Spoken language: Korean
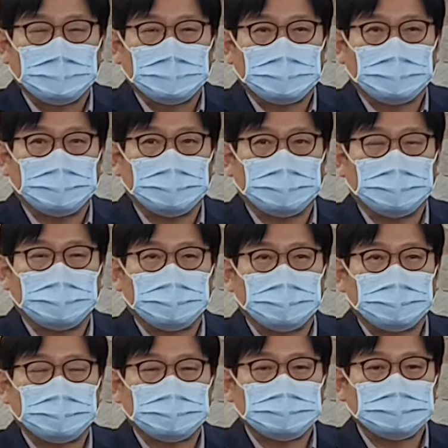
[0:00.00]

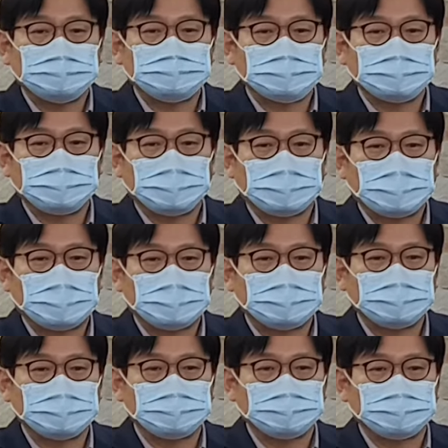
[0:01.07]
어,
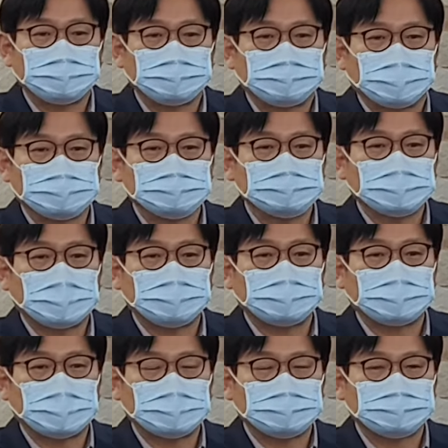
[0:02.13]
임진왜란,
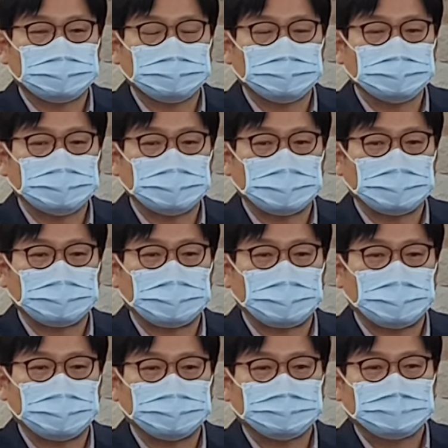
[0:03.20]
병자호란 조선시대
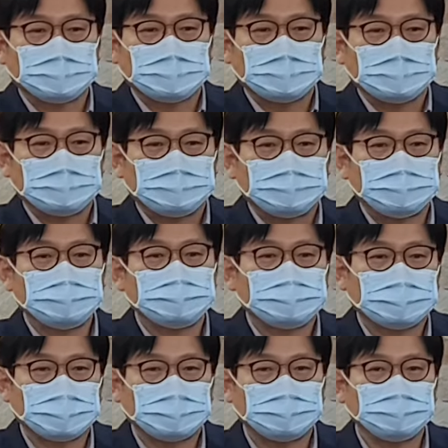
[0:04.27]
때
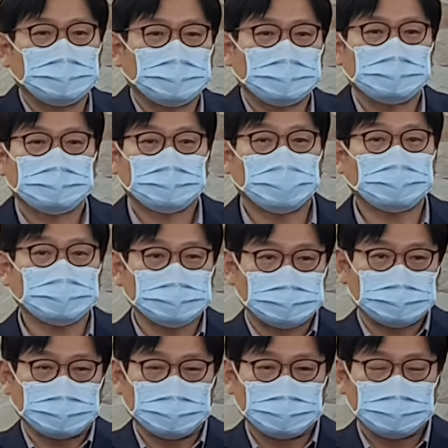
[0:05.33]
민족의 위기를
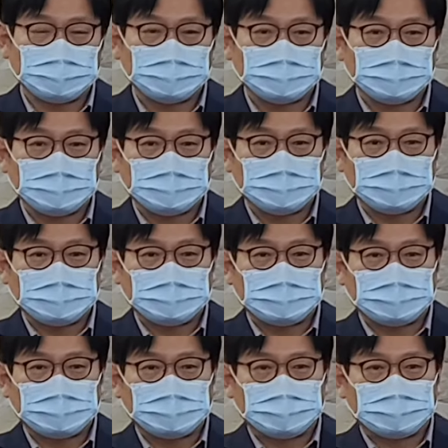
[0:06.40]
겪었죠.
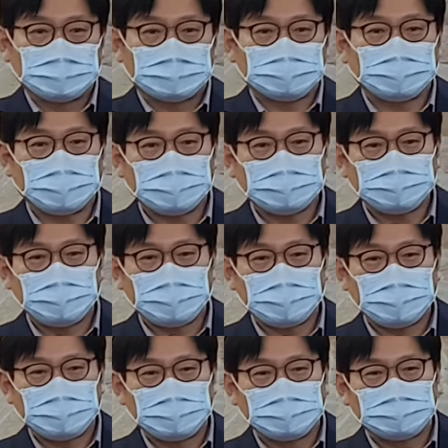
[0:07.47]
그
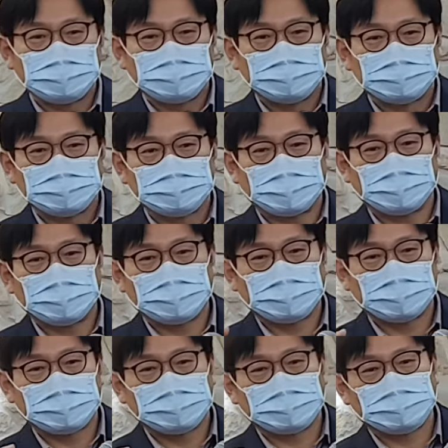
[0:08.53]
다음에
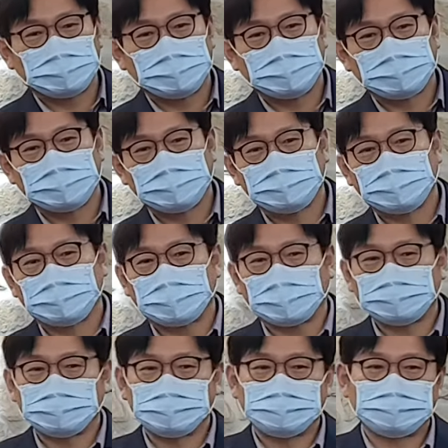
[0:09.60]
나라가 이제
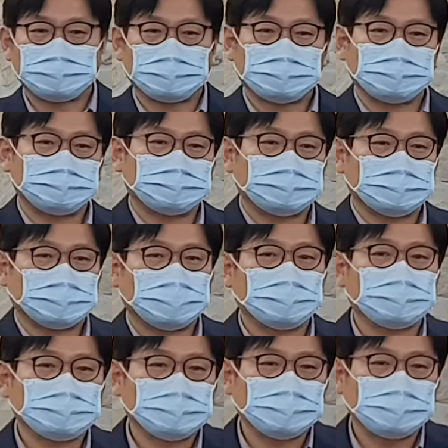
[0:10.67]
다시 조금
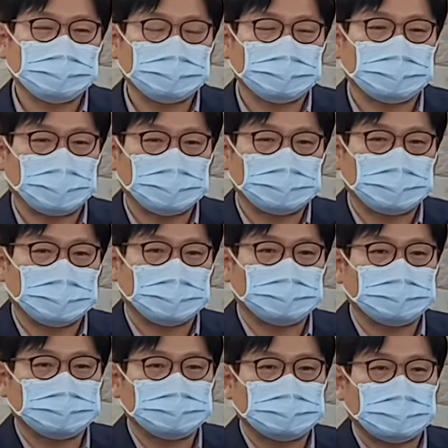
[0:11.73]
세워지려고 할 때가
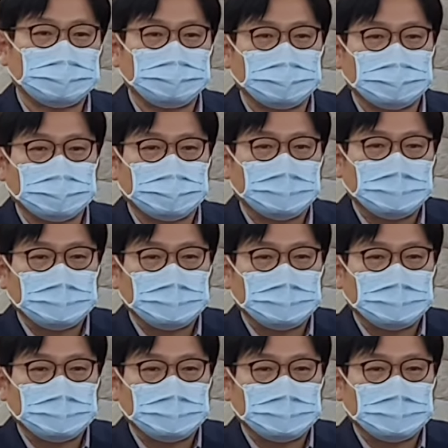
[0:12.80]
누구냐면